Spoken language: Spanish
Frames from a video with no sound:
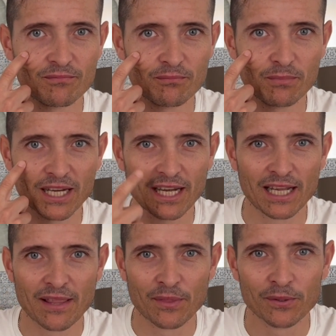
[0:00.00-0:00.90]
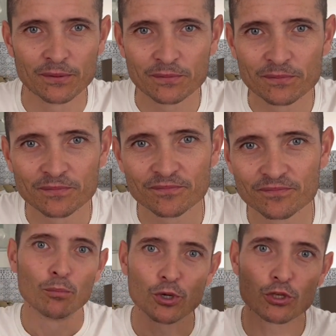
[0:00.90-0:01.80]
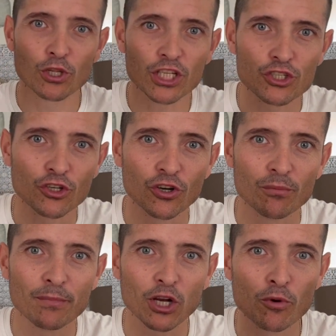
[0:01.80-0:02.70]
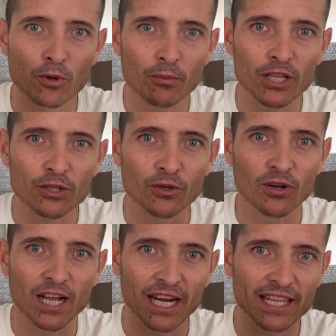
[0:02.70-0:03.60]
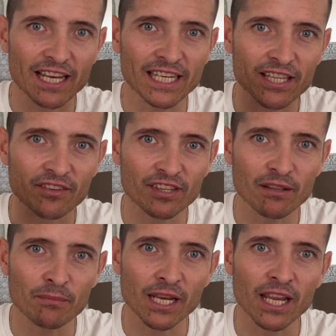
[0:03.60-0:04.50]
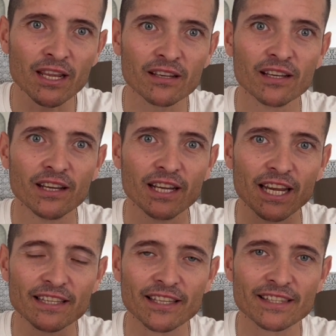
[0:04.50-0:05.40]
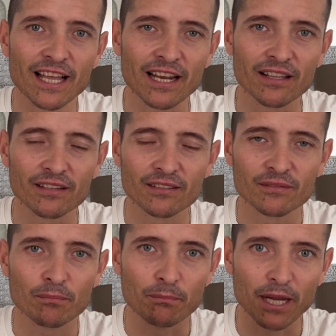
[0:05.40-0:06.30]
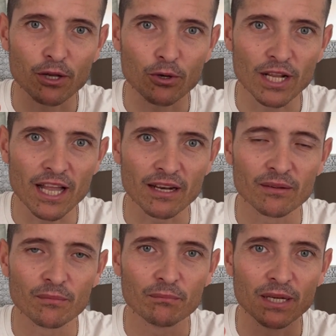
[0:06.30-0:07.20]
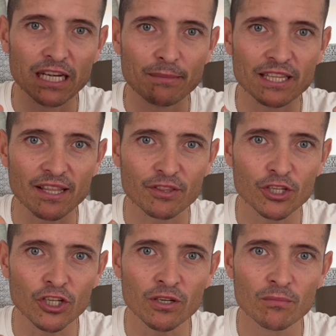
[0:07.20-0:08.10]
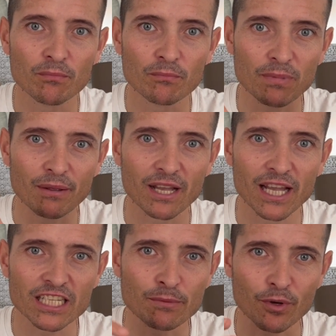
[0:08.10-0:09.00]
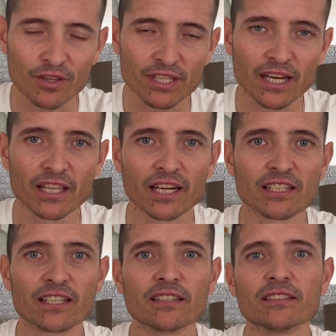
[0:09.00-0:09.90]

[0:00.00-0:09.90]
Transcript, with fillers: vigilando pues lo dicho me comprometo a que de aquí a diciembre intentar mejorar mi alimentación para bajar ese porcentaje de grasa